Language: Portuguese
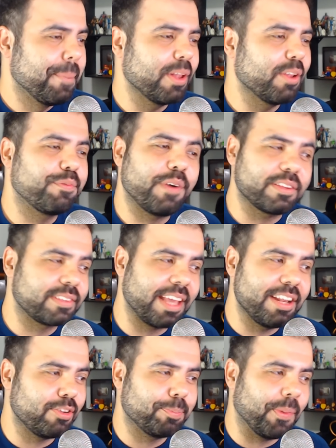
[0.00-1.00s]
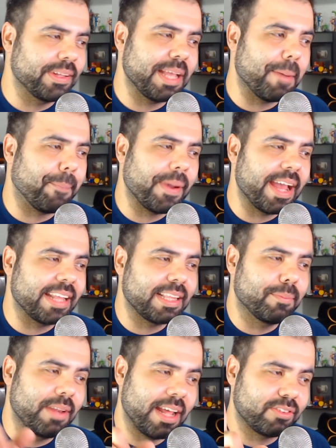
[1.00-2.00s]
Pelo fato que eles podem apanhar
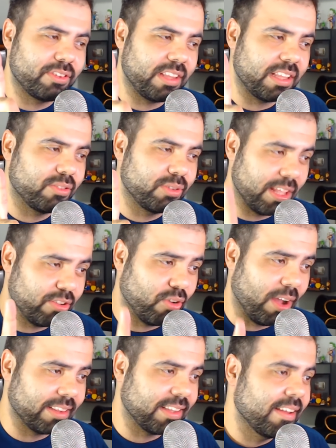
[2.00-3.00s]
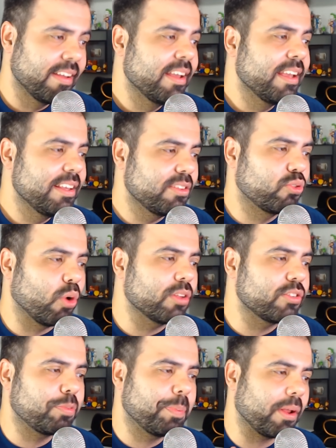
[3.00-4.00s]
da mulher do, do DJ e
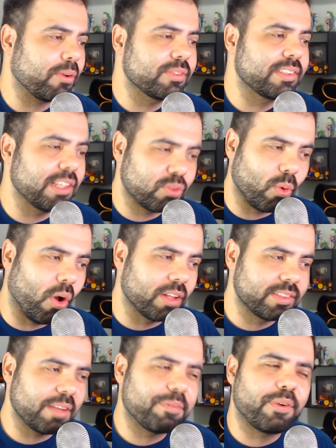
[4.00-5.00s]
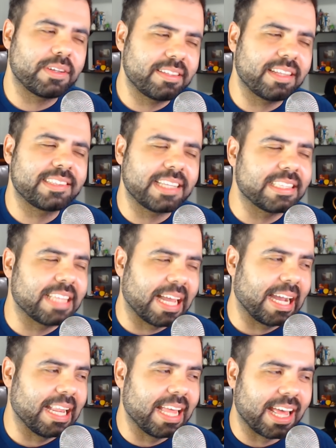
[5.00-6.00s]
todos os preconceituosos. É foda de
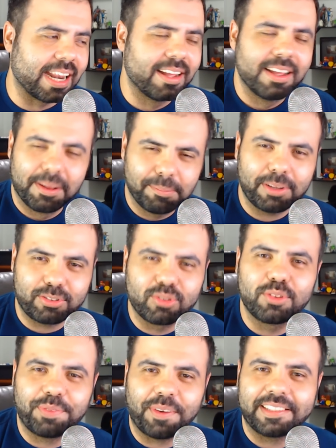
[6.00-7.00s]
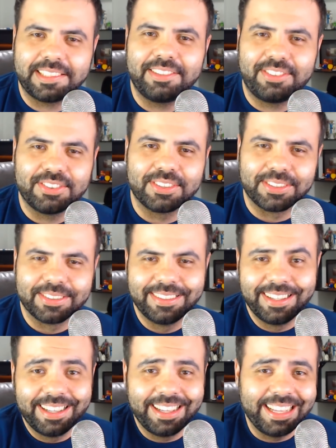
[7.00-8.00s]
aceitar, galera. Mas tudo faz sentido.